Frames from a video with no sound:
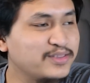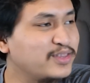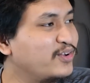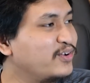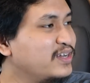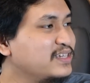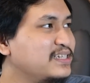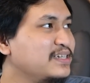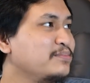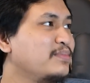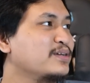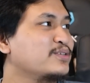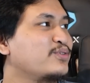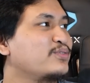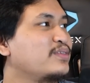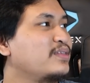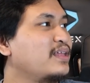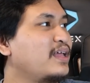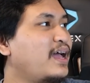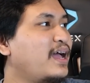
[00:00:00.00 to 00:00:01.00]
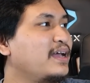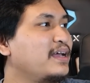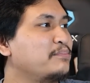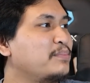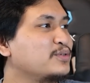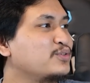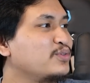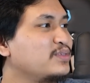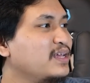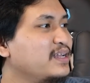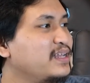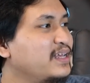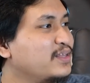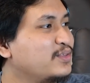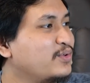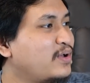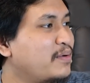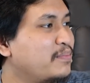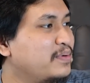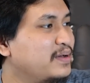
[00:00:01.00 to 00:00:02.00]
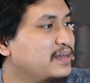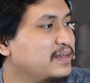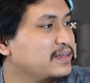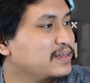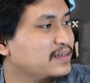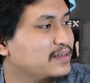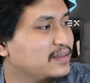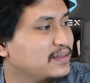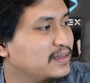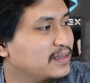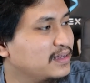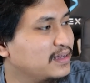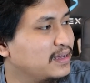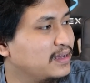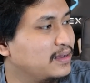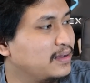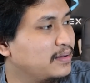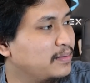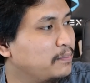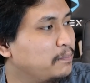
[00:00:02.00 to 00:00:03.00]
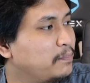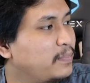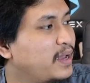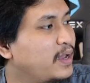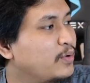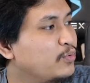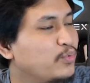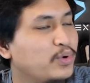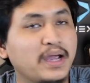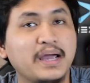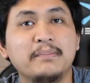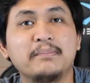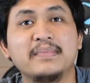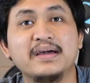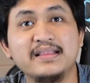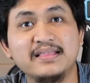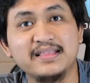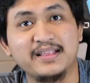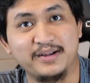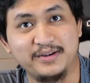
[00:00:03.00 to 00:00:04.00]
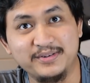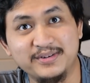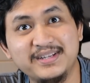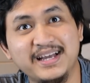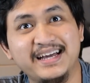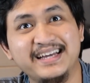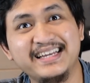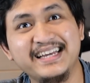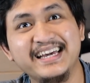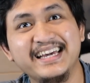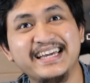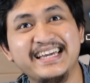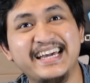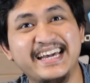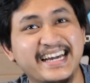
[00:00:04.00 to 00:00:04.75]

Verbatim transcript: lu tau gak sih maksud maksudnya dia tuh apa? BUMN tau? Iya.